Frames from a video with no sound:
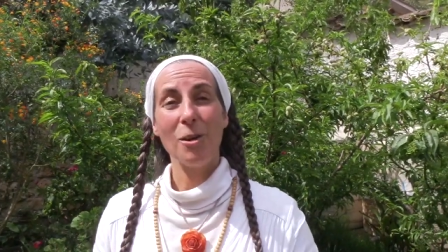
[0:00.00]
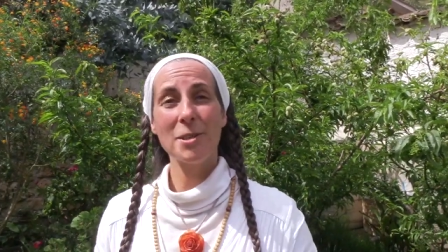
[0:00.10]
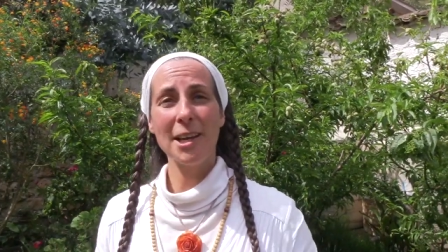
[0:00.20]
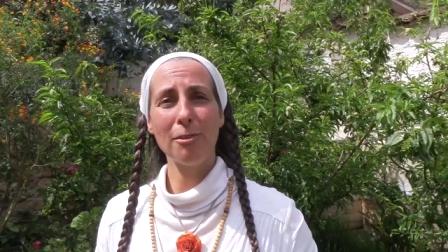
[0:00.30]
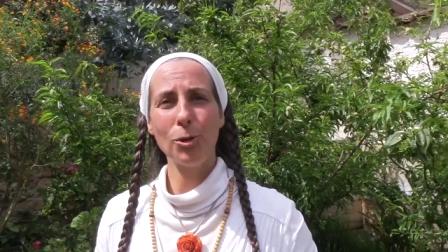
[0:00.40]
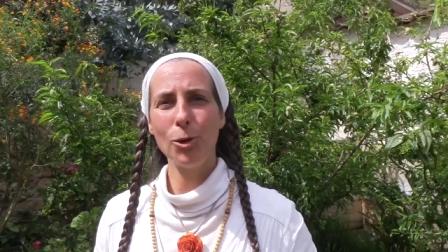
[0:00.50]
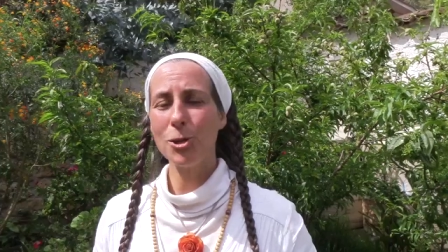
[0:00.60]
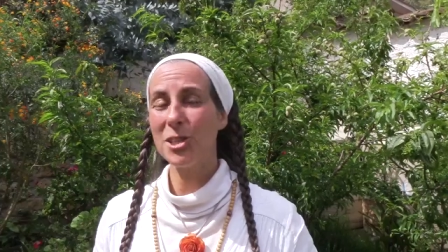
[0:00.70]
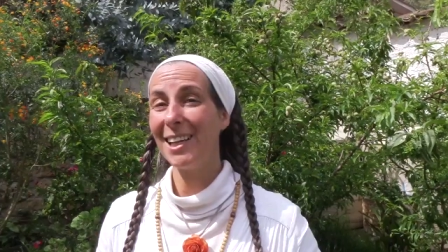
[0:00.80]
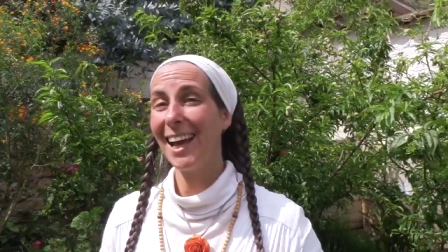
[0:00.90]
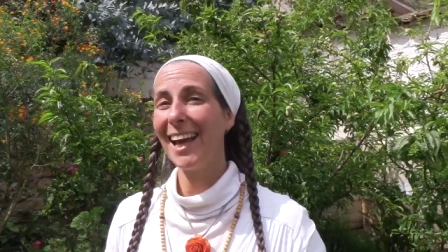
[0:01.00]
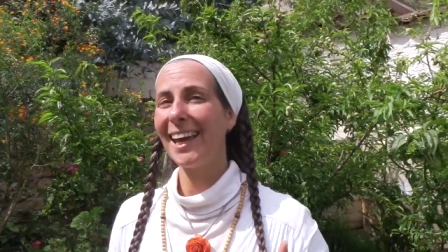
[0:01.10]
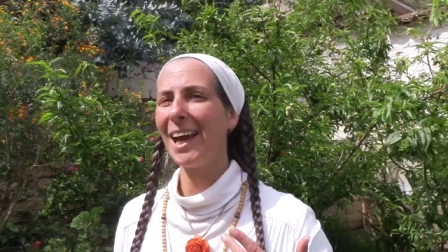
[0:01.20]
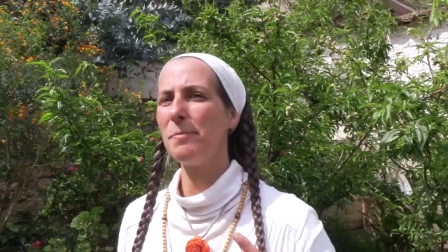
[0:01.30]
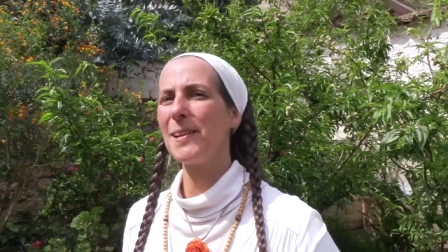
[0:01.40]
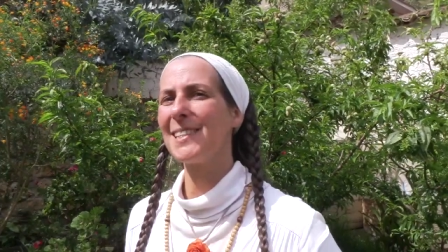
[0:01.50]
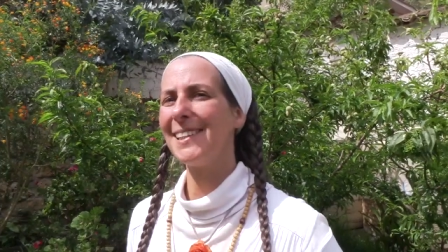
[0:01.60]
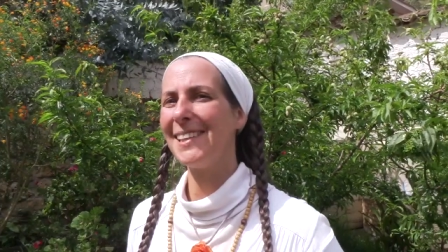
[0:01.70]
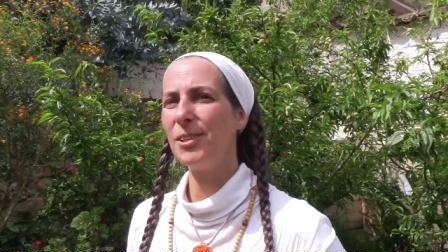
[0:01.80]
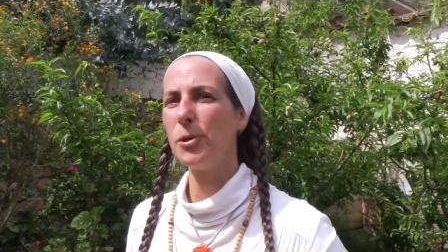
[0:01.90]
Le cerveau gauche, il a la
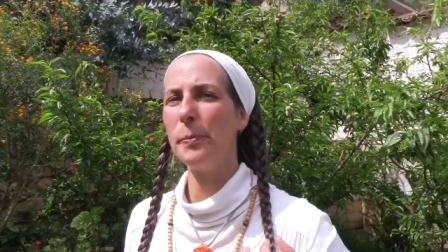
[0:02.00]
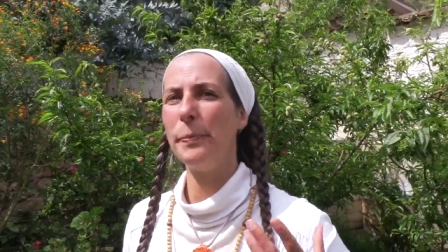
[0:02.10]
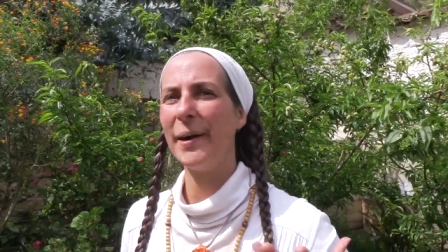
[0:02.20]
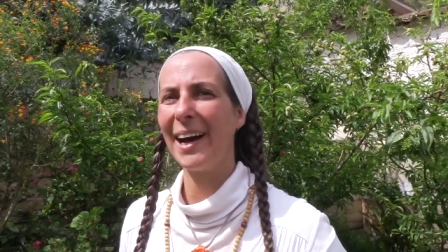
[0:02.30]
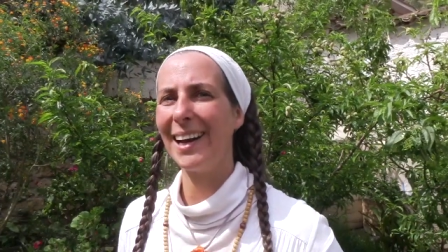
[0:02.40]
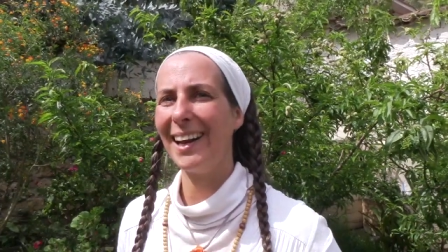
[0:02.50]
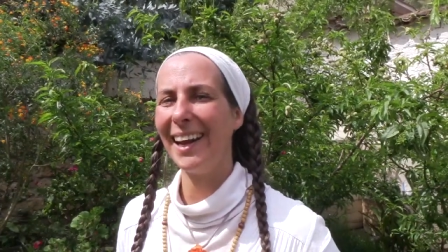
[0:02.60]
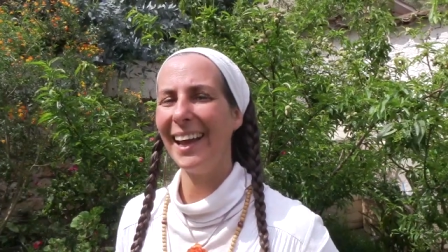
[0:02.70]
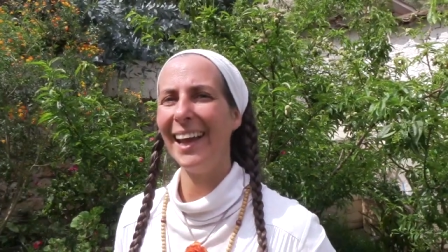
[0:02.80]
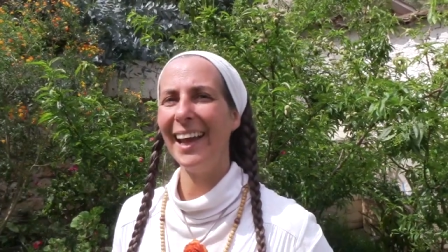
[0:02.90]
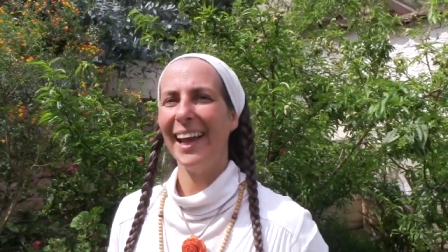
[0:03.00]
capacité de parler,